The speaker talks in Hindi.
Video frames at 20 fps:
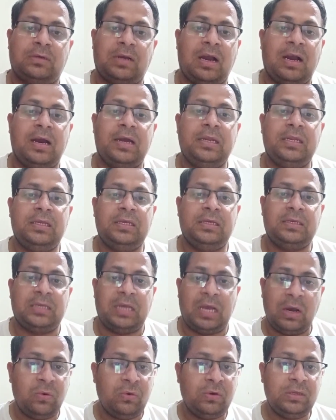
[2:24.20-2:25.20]
कहानी
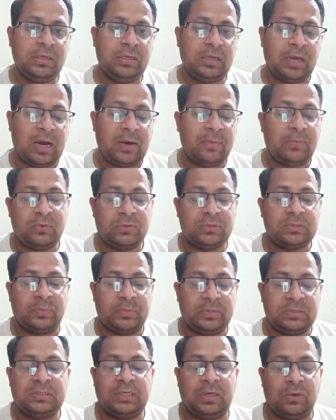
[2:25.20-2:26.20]
क्या हुई आप लोग
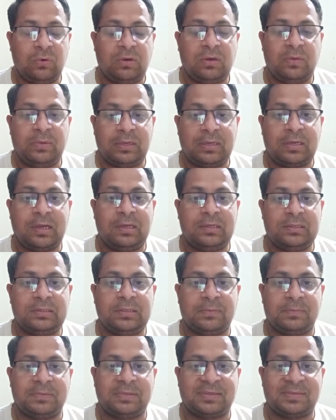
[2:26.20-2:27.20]
समझ गए होंगे मेरे ख्याल
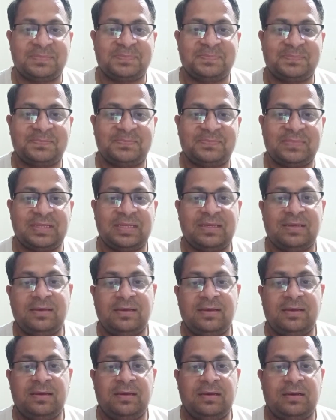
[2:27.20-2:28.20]
से अब तक
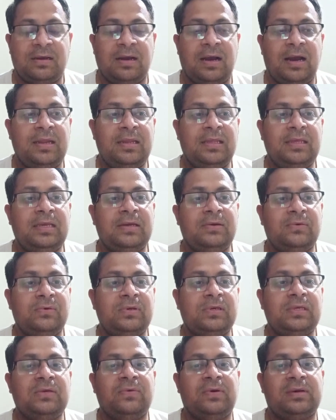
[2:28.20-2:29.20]
कहानी ये
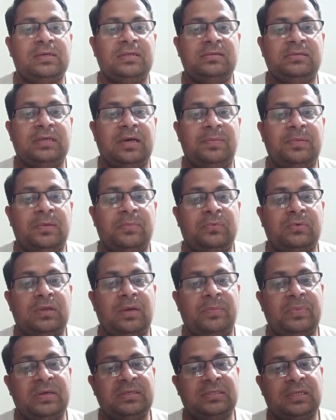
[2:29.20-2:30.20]
हुई कि वकील साहब ने
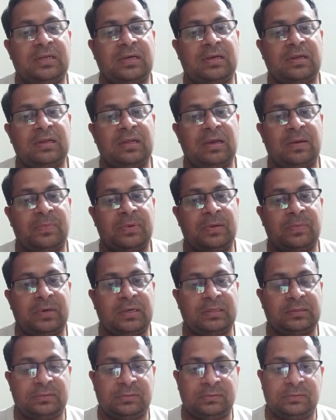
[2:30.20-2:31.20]
पूरा पैसा रख लिया अपने
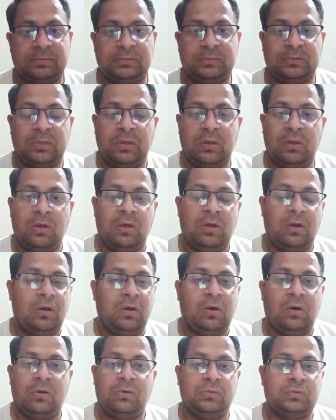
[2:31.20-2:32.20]
पास
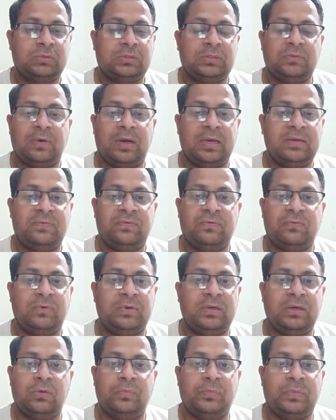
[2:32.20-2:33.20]
और उसकी वाइफ
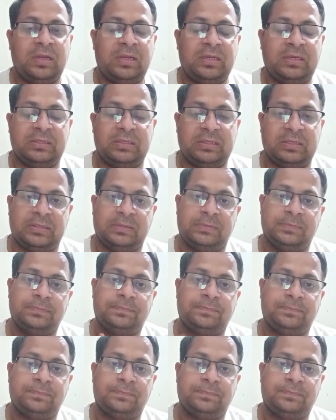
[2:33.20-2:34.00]
को एक रुपया नहीं दिया